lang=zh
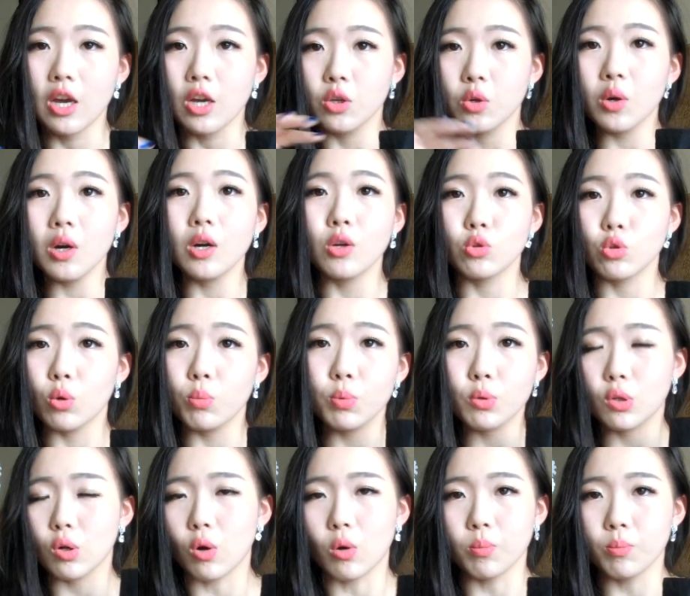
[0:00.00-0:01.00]
有很多各
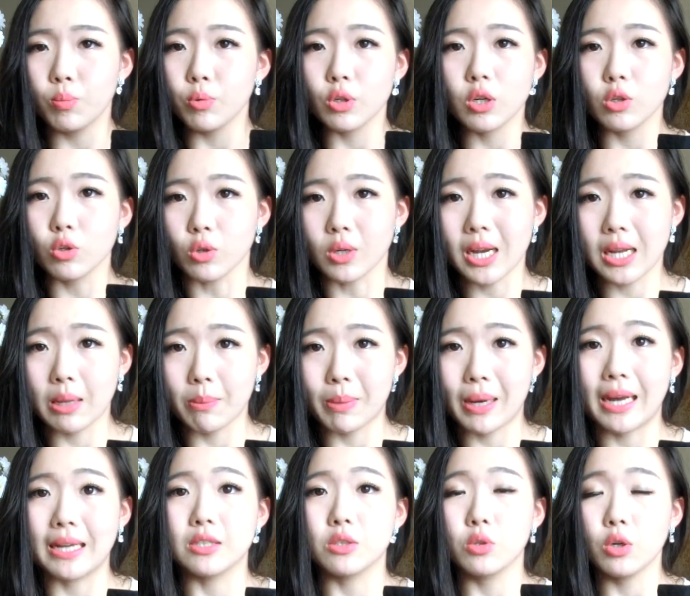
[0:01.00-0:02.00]
种各样的
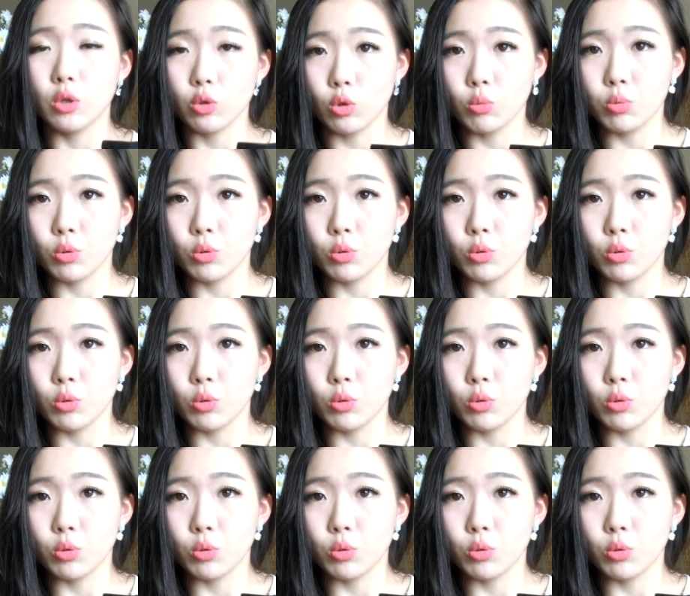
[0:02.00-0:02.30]
牌子，有很多